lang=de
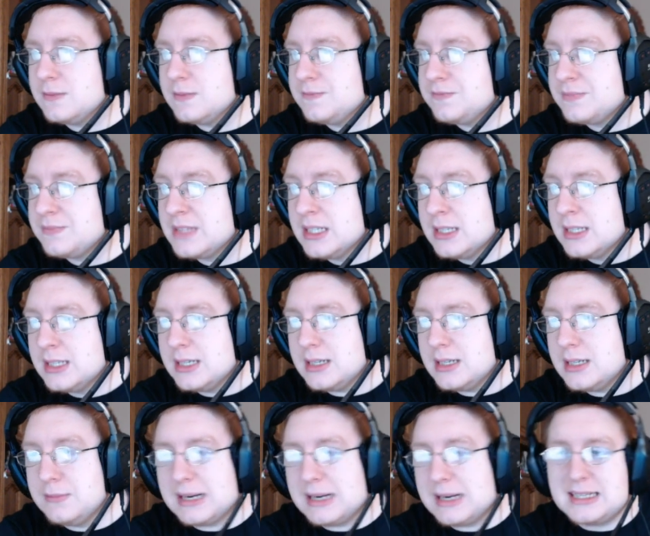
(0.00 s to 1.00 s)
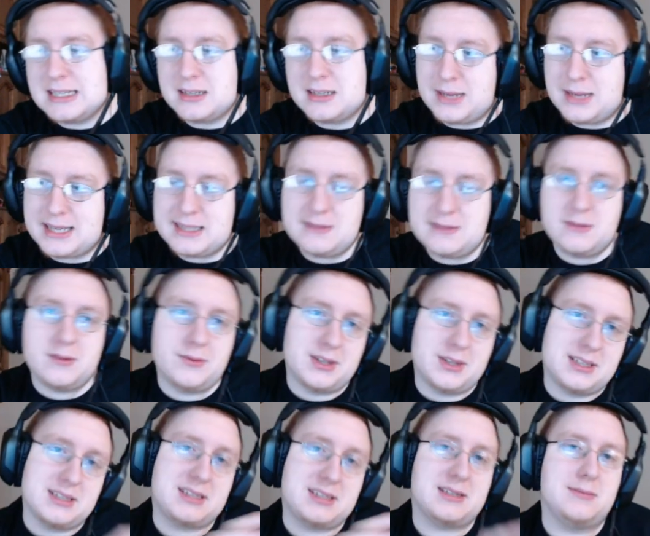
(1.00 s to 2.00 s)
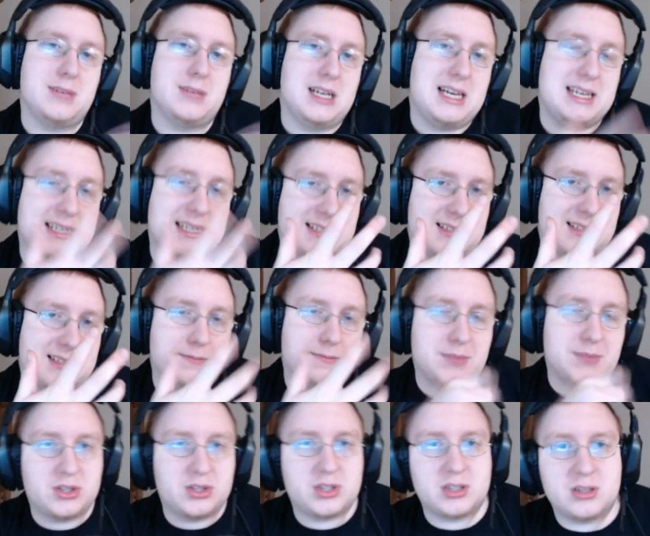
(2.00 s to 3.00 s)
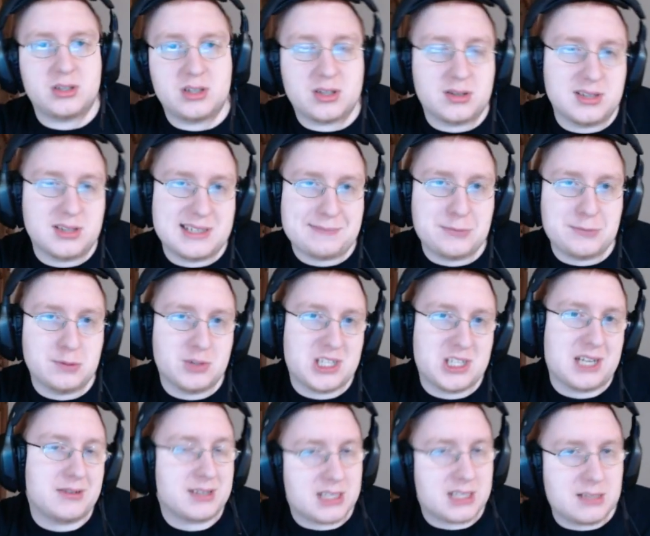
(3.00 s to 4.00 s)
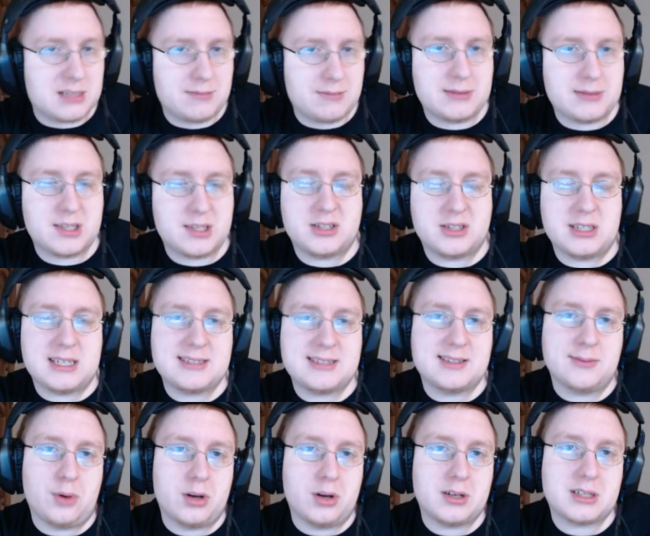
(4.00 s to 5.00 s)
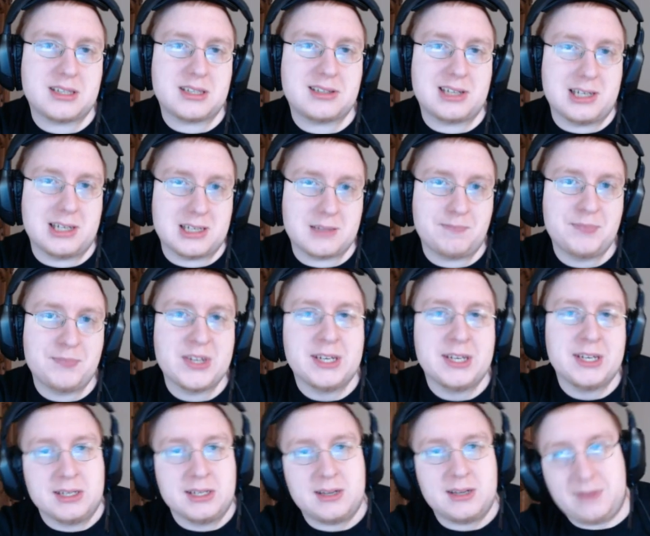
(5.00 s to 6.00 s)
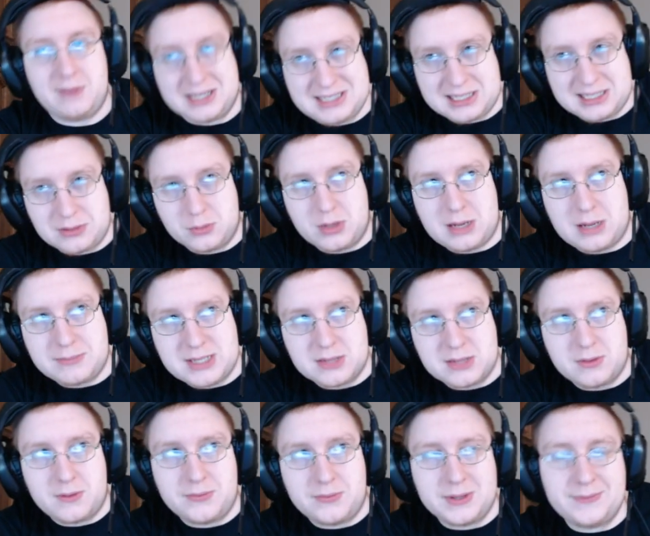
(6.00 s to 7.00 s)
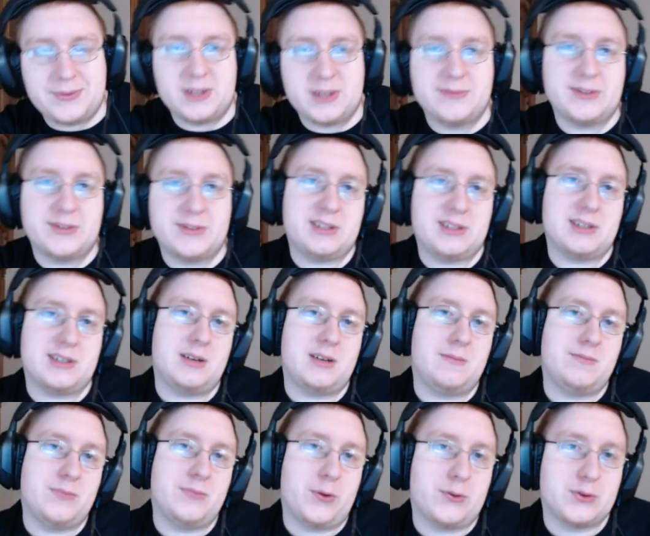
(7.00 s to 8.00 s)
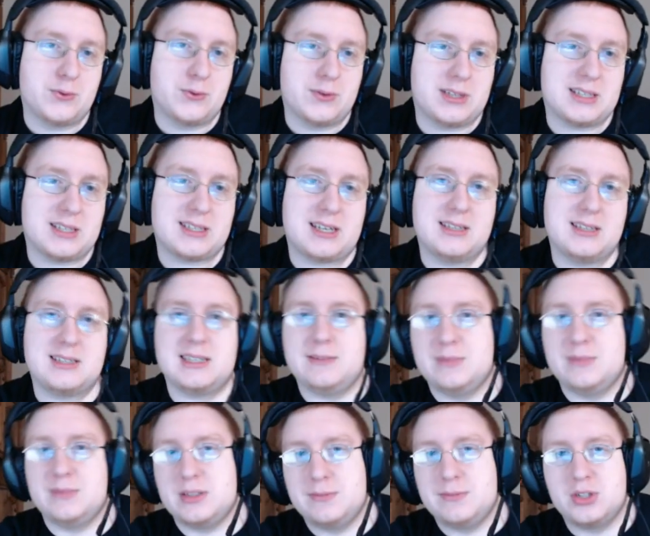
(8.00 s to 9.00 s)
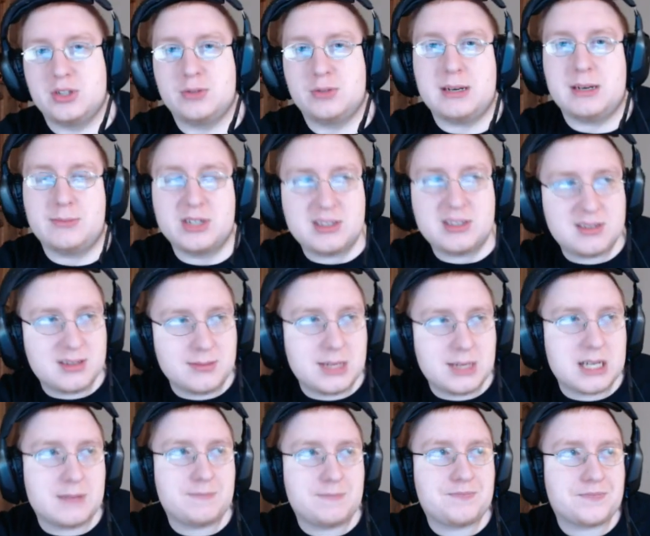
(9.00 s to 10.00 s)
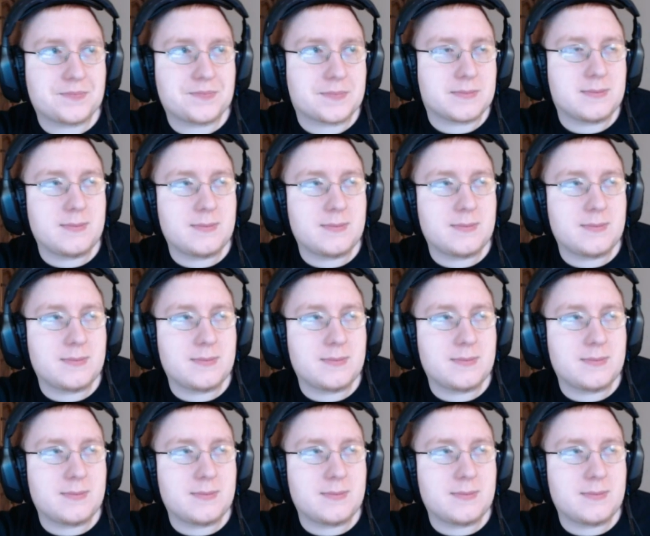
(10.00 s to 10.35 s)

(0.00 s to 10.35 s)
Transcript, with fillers: Ähm, Im Allgemeinen wird es im LS ein bisschen eine Konzeptumstellung geben, habe ich ja schon letzte Woche gesagt was dann auch ab Januar fortfahren wird. Ähm, wir versuchen das Ganze halt mit ein bisschen mehr Mods zu machen.